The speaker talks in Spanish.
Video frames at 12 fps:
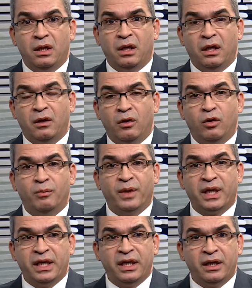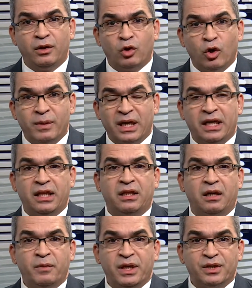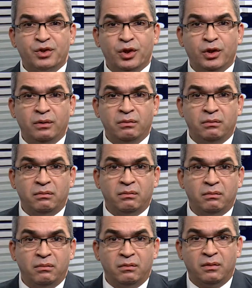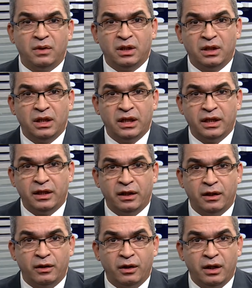el hombre toma la determinación de,